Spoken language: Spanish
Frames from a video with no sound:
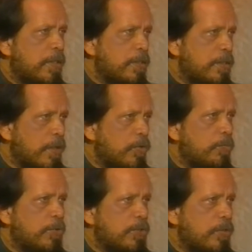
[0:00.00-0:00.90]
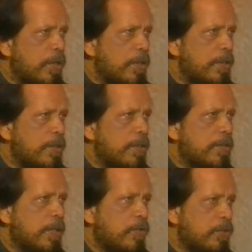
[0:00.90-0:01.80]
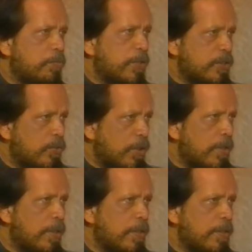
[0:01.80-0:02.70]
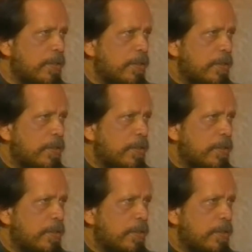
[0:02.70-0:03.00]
desarrollo personal, desarrollo de personalidad.